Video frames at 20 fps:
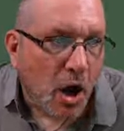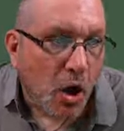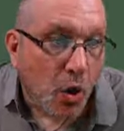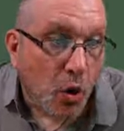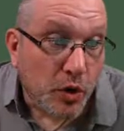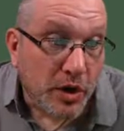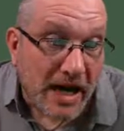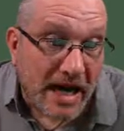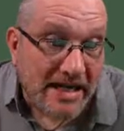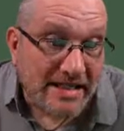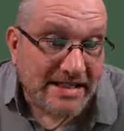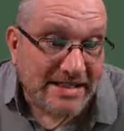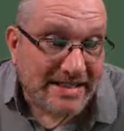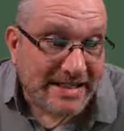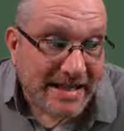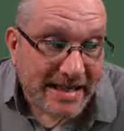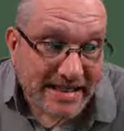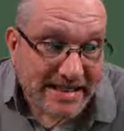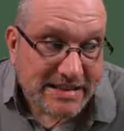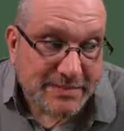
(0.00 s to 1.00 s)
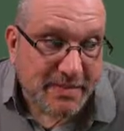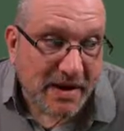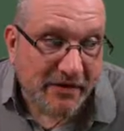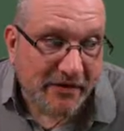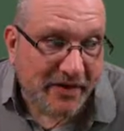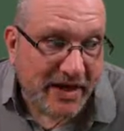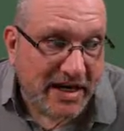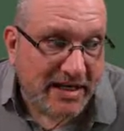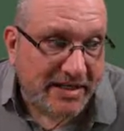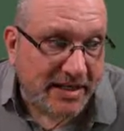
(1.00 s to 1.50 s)
Und als nichts mehr
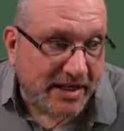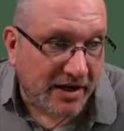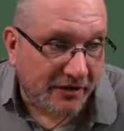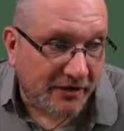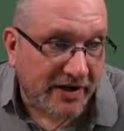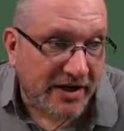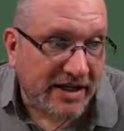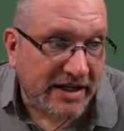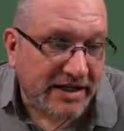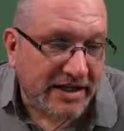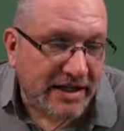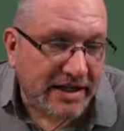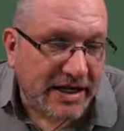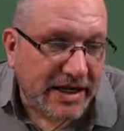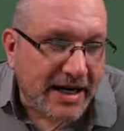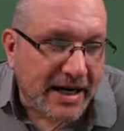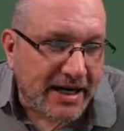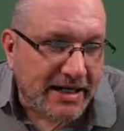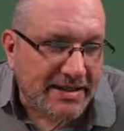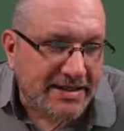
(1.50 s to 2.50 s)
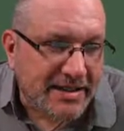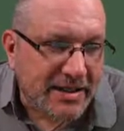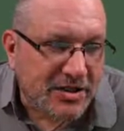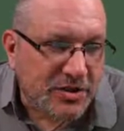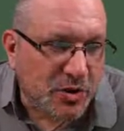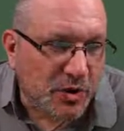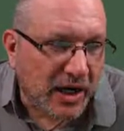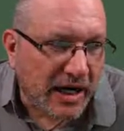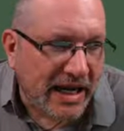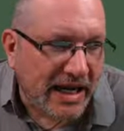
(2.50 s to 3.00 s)
fehlte, da fingen die Glieder an, sich
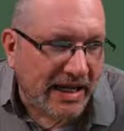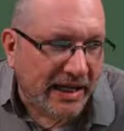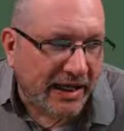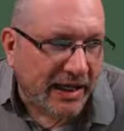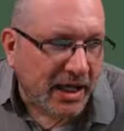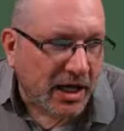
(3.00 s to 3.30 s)
zu regen